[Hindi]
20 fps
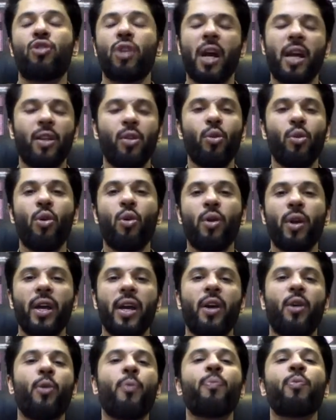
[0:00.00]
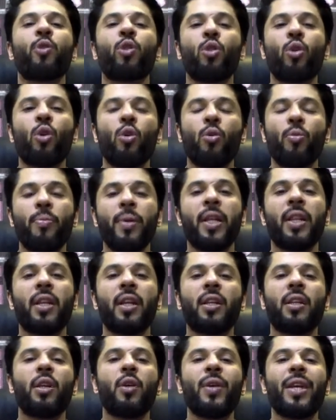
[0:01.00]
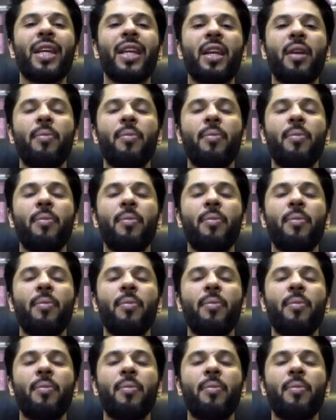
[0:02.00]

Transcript: जादू हो गया हो तो उम्मीद करता हूं ये